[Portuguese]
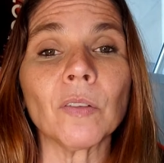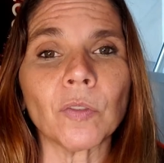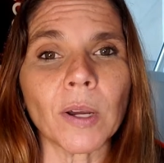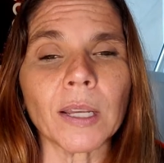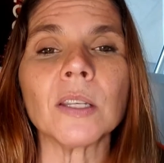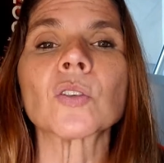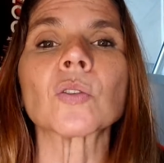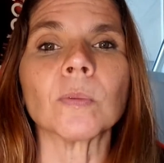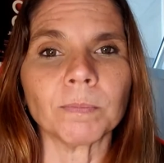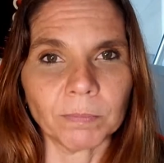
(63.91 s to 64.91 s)
Fora
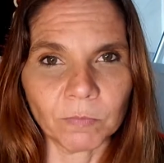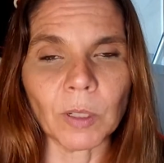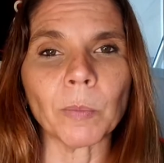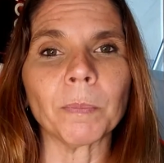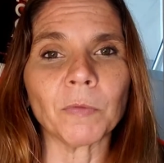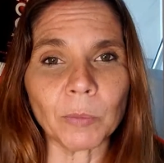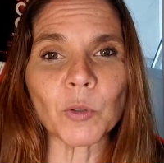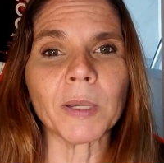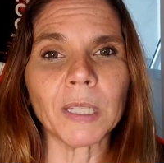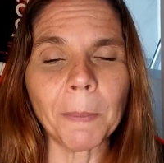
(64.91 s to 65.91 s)
isso, vamos, vamos
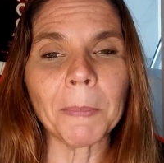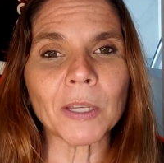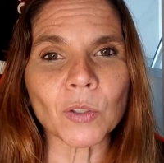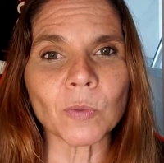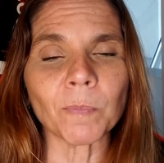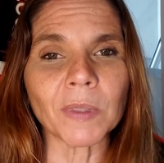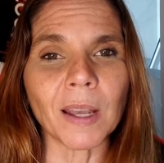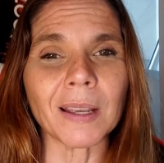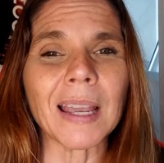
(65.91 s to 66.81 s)
perder peso, tá?